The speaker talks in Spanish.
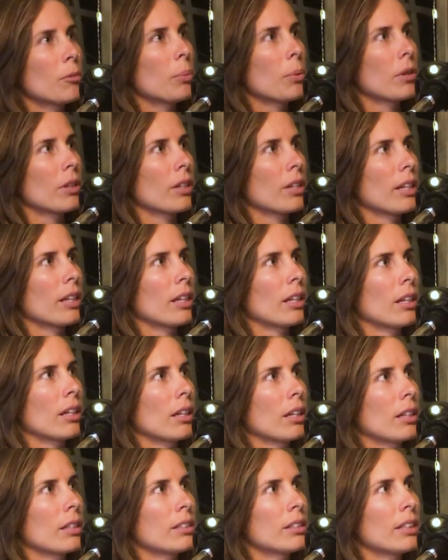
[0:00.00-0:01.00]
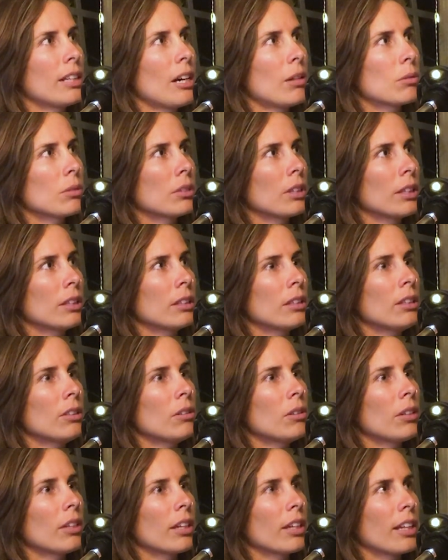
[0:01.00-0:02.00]
porque ser
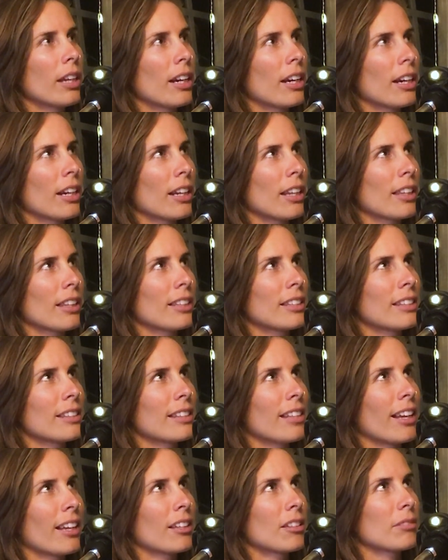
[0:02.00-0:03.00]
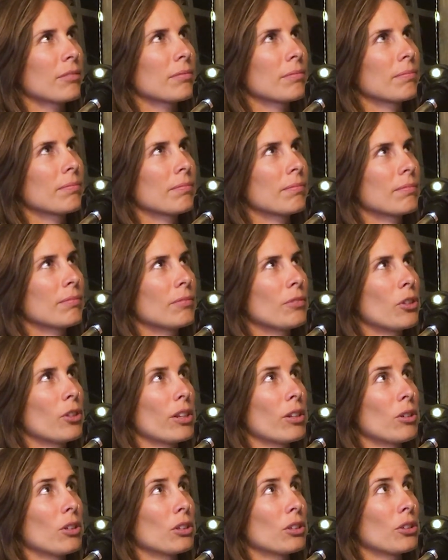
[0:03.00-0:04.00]
auténtico es dejar de ser lo
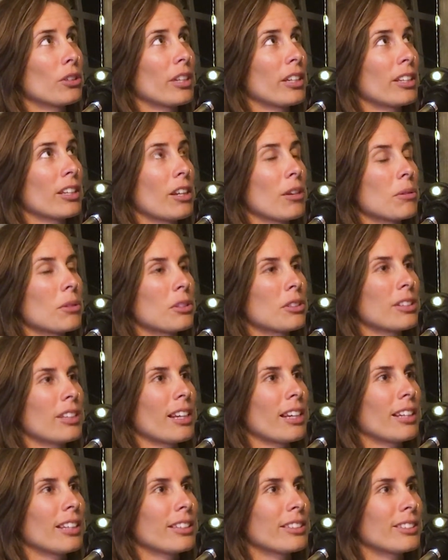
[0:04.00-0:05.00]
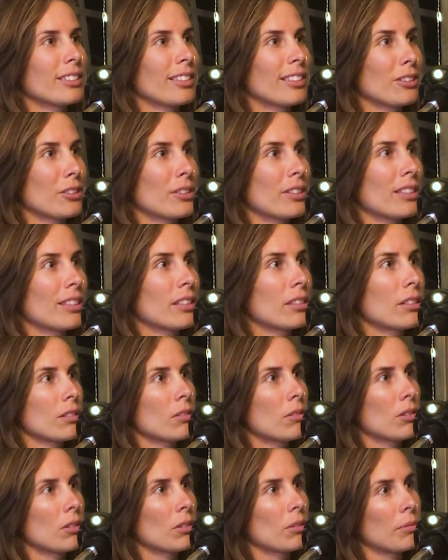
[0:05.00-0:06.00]
que los otros quieren que vos seas. Entonces,
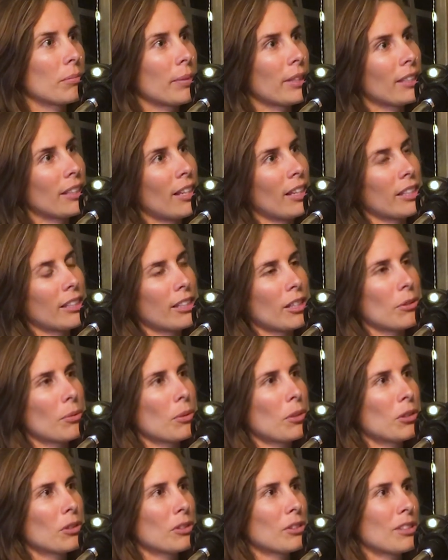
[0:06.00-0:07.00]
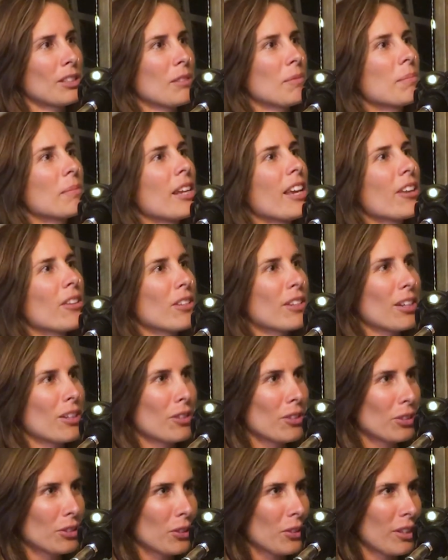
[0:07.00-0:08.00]
cuando empezás a ser vos sin miedo a que
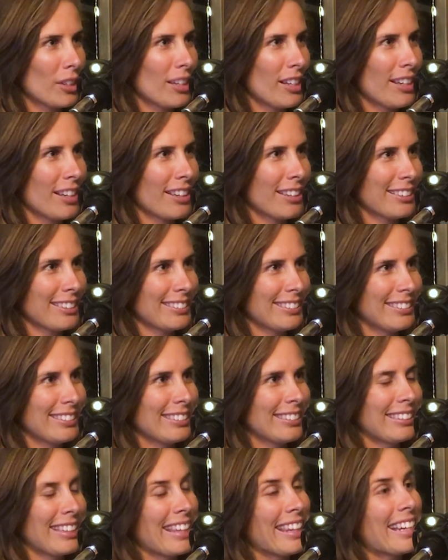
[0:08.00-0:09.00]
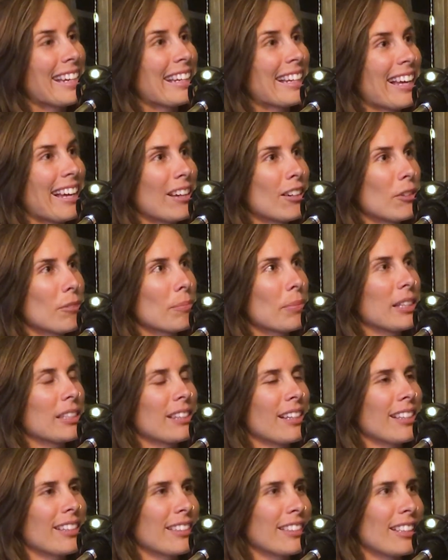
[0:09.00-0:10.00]
los otros digan, te digan algo,
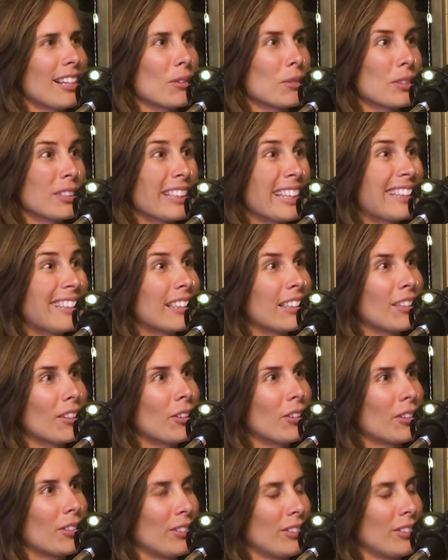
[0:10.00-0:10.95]
empezás a ser auténtico.